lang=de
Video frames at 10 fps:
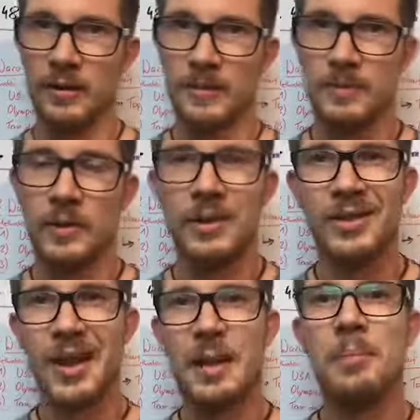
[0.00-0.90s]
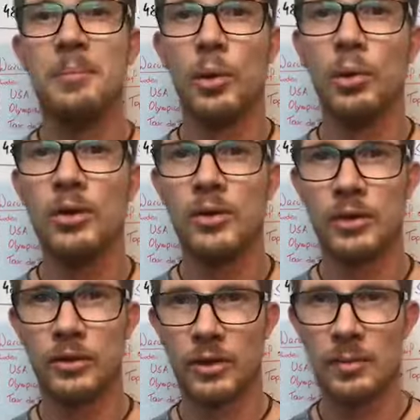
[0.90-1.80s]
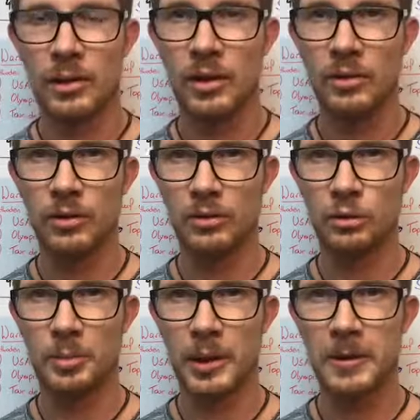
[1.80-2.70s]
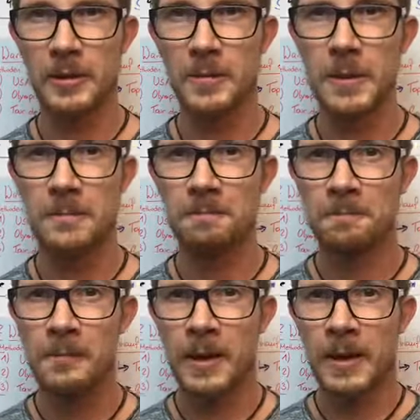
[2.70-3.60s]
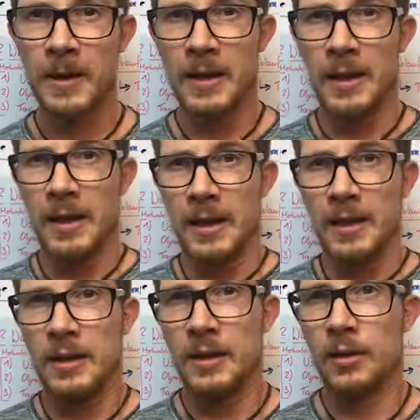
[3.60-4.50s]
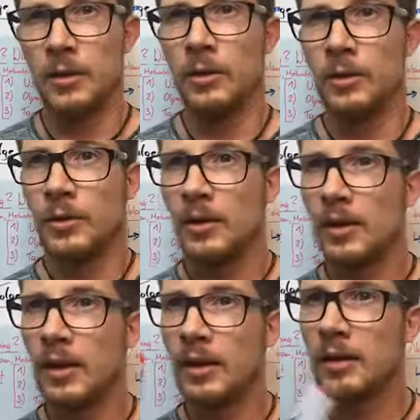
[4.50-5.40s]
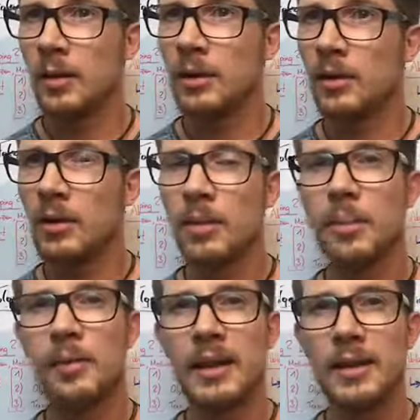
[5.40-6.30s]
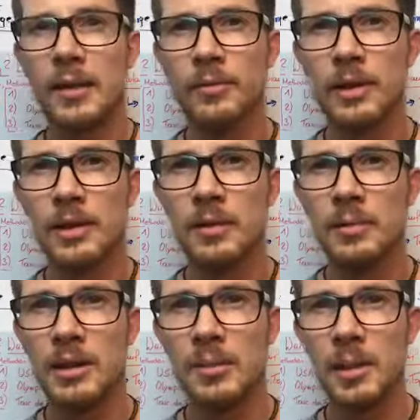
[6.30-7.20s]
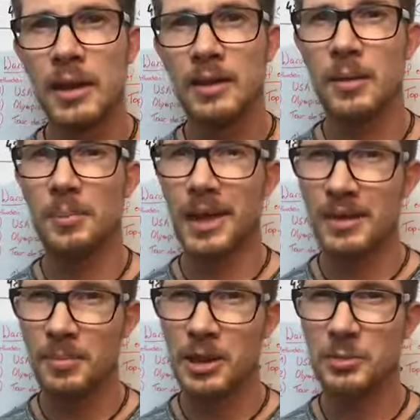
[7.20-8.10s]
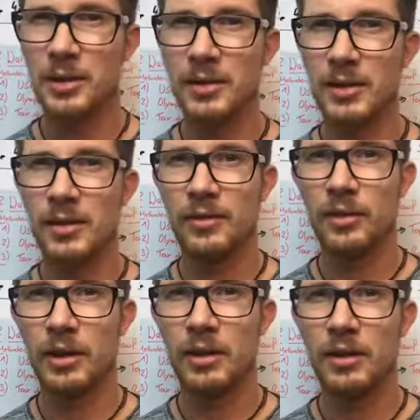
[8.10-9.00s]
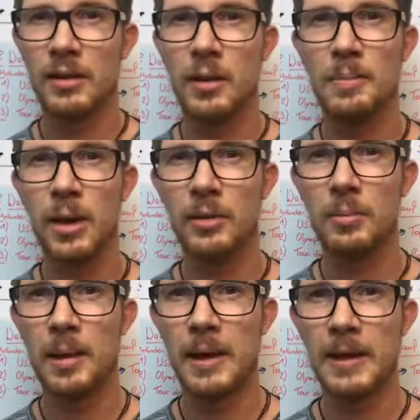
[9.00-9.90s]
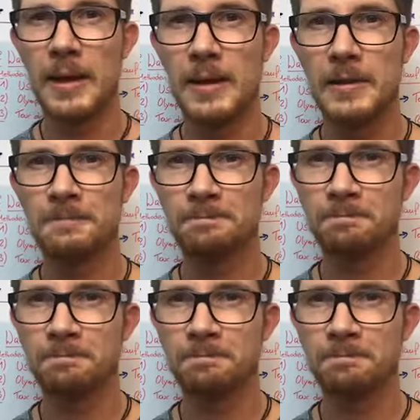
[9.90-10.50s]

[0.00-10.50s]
Ja. Das ist ein Punkt, zu dem wir dann noch zu sprechen kommen. Ja, und ich habe ja da auch ein paar Wettkampfathleten mit dabei. Der Bert beispielsweise fährt ja Mountainbike-Rennen.